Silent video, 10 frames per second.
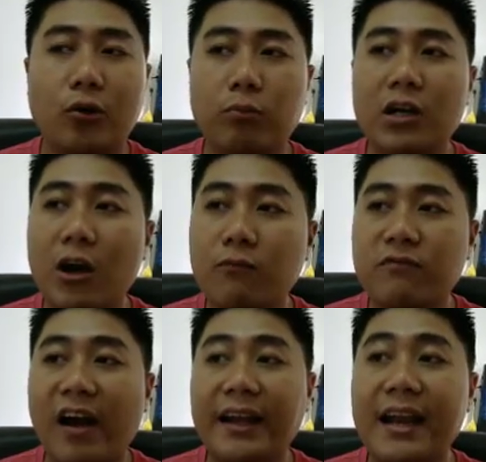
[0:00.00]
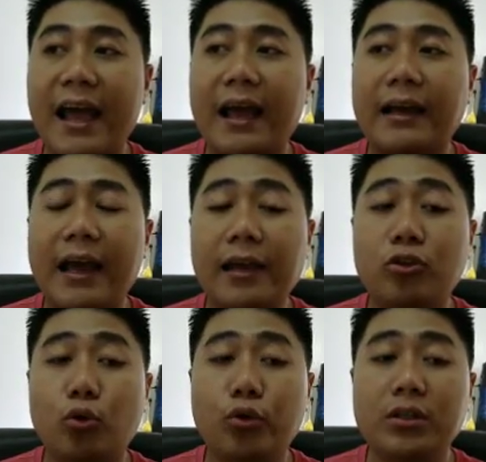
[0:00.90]
cũng không phải là hai
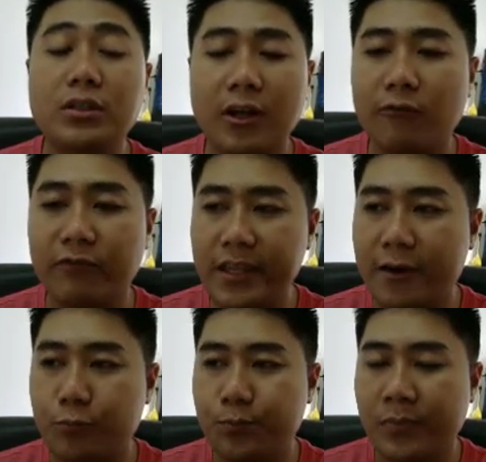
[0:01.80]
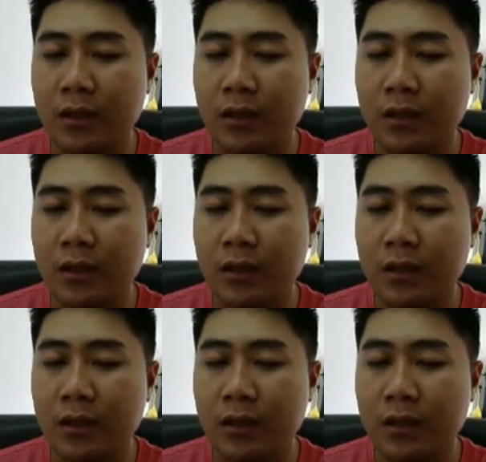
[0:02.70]
chuỗi tương đồng với nhau.